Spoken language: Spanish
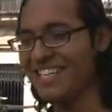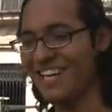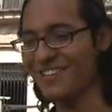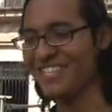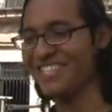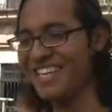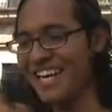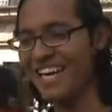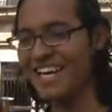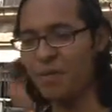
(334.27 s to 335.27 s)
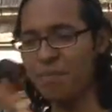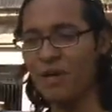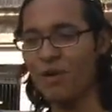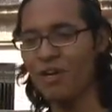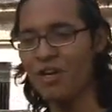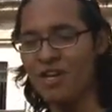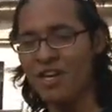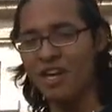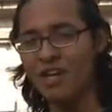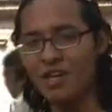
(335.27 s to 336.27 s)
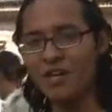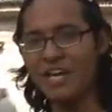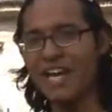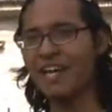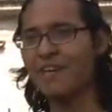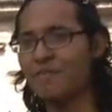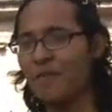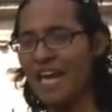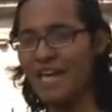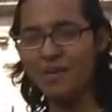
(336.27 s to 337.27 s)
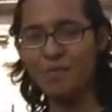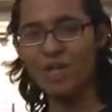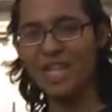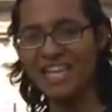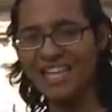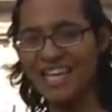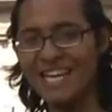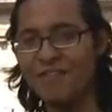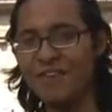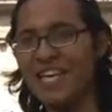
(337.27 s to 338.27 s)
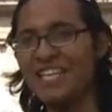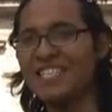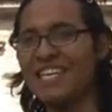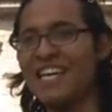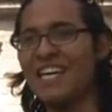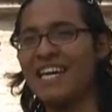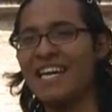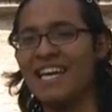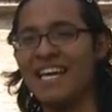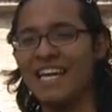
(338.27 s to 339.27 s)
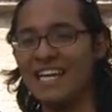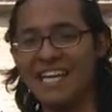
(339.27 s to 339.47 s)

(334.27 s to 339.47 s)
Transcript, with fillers: ya no se distingue el género, pero yo creo que aquí lo importante en el free es que